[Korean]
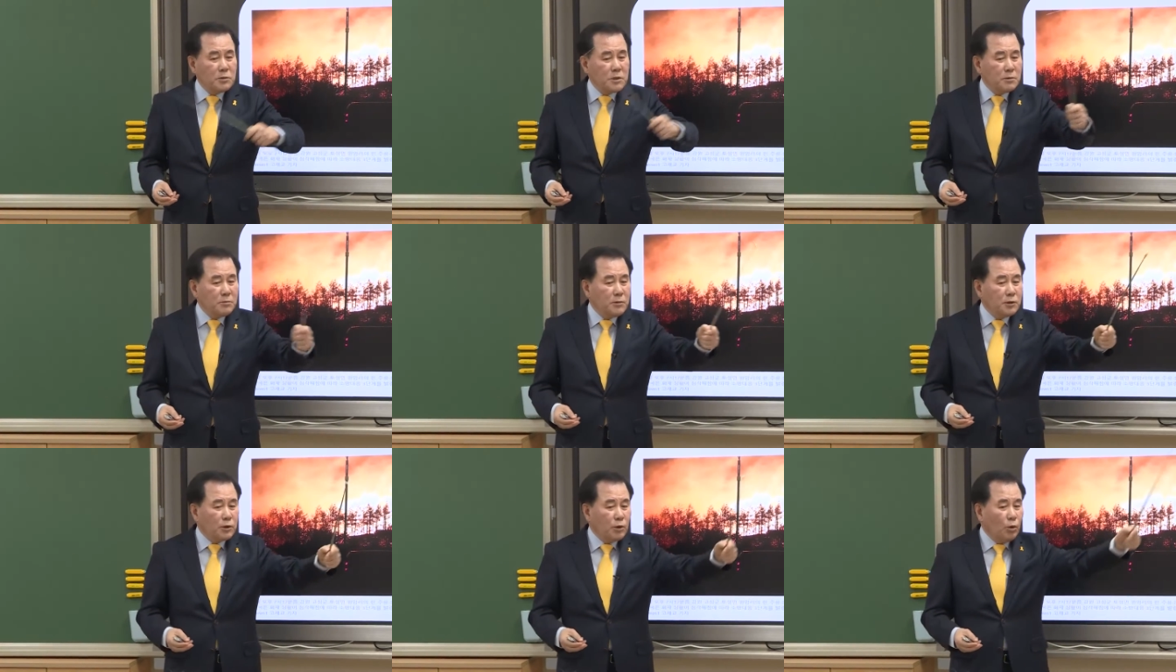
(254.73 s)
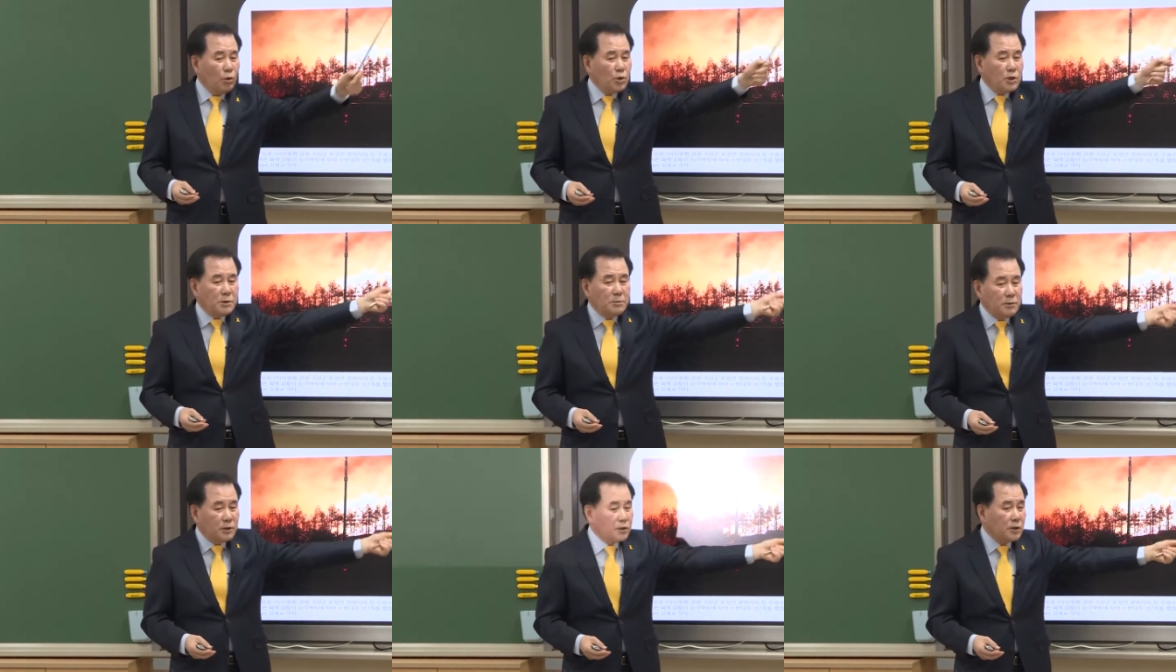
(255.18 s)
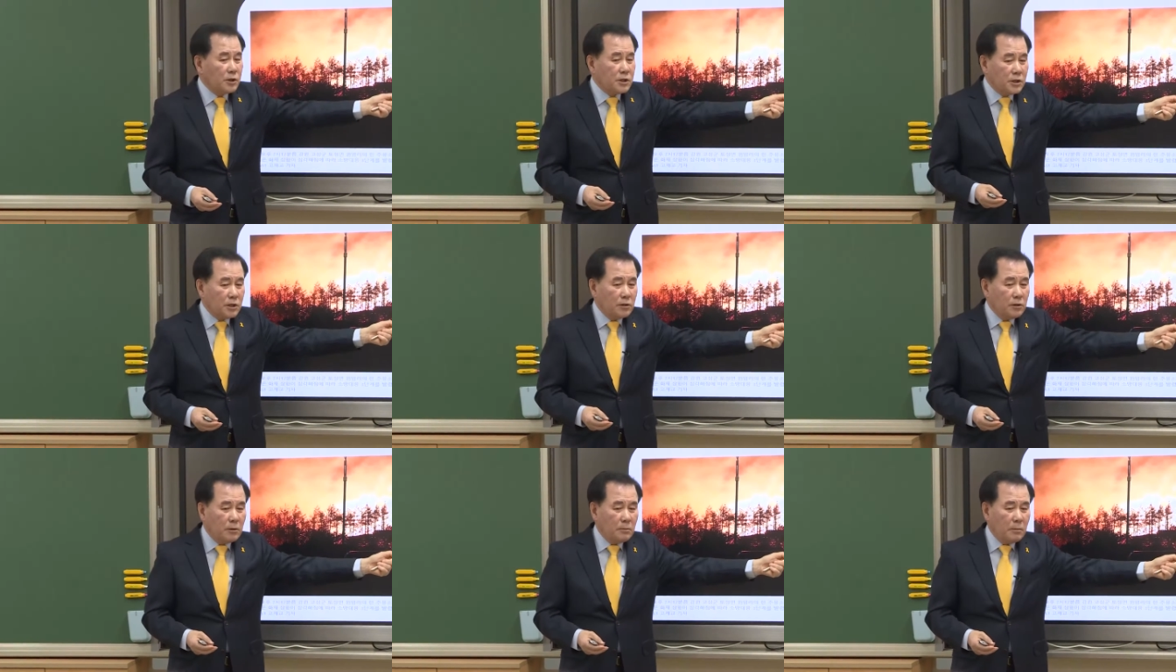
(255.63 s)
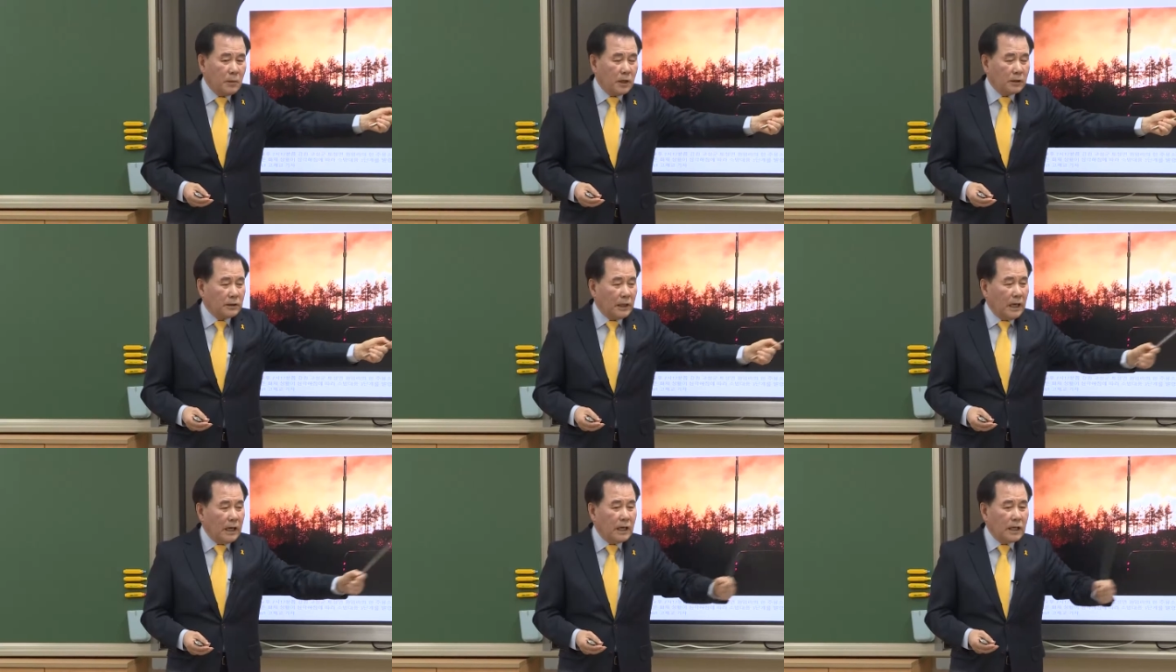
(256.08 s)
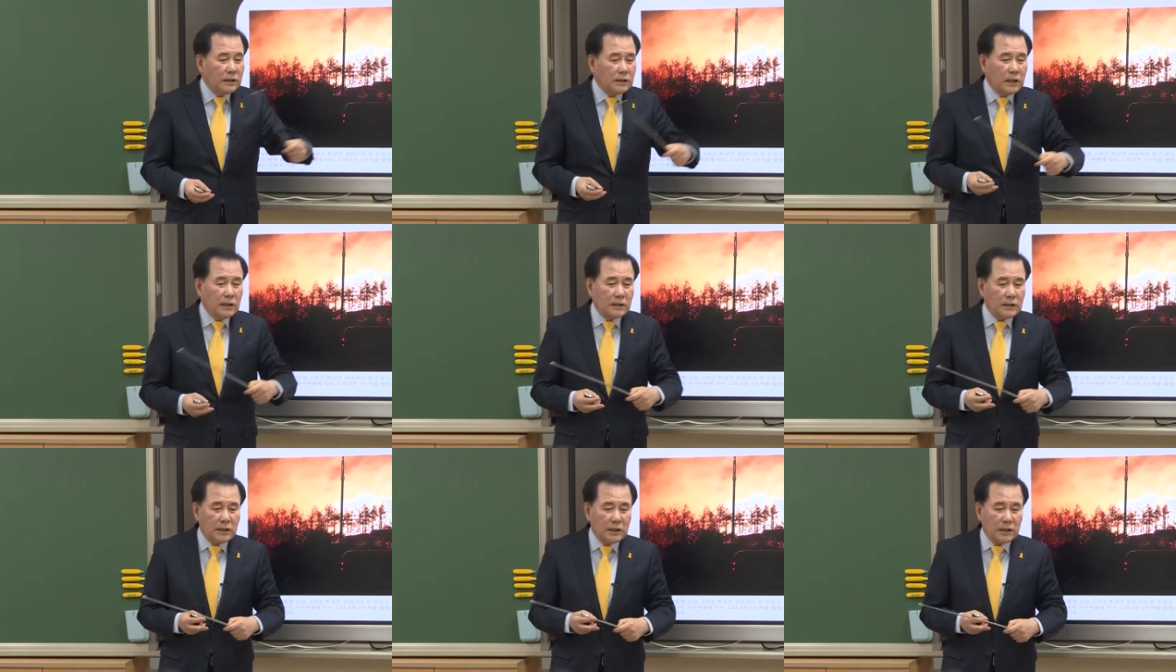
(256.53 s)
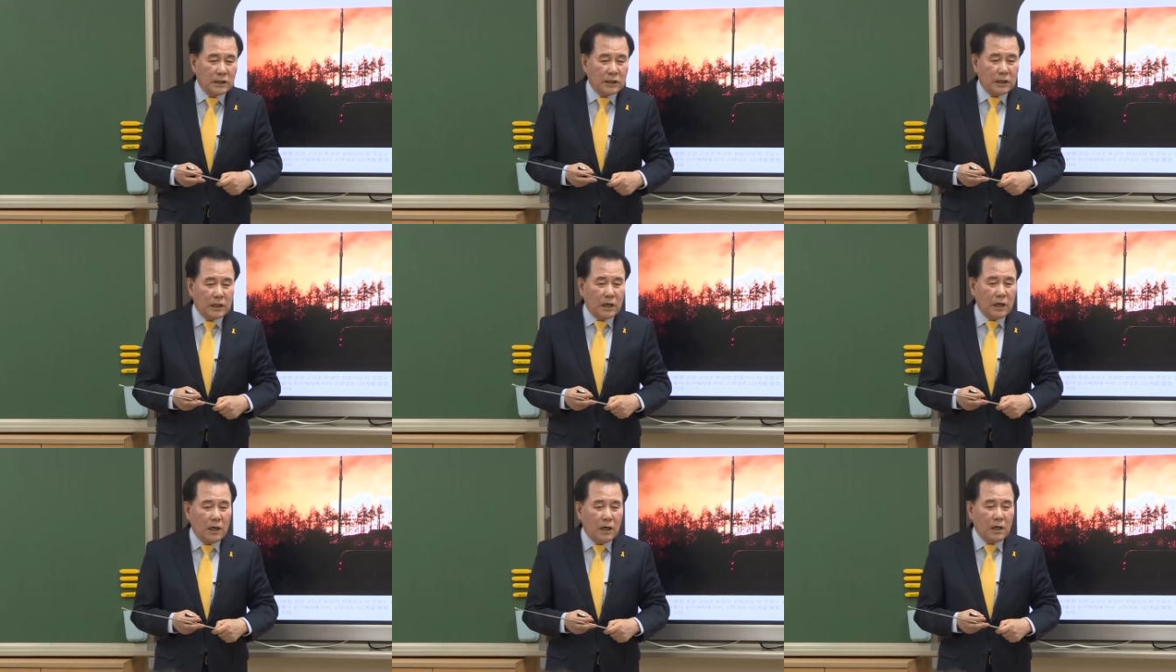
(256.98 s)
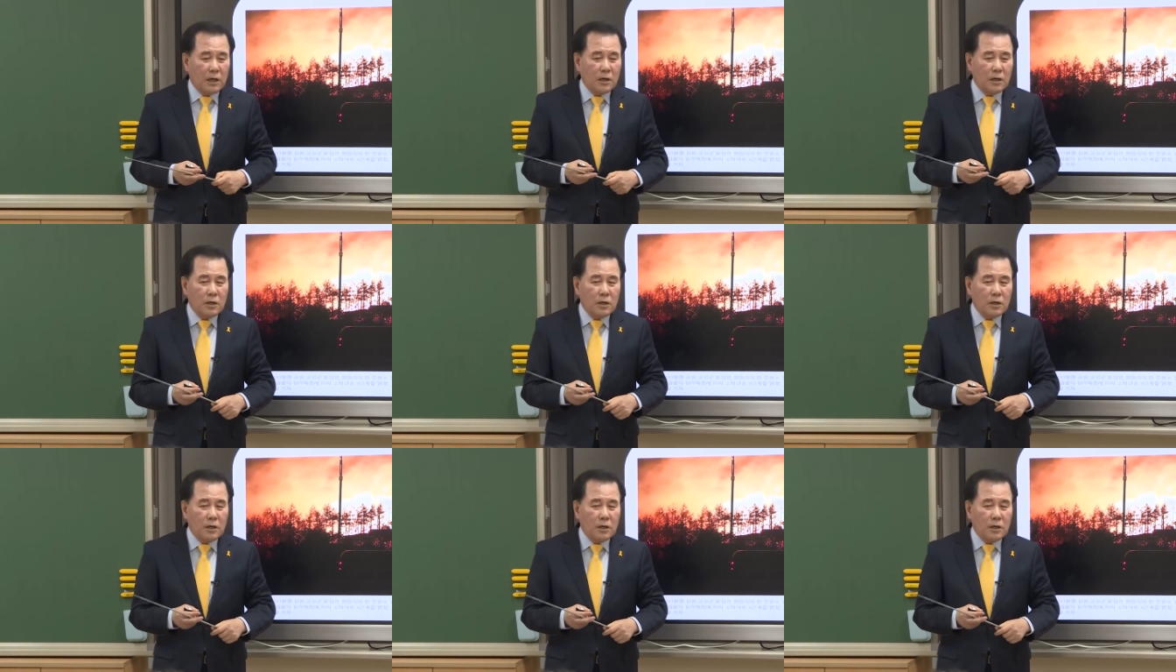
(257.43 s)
30m, 50m씩을 막 날아다니니까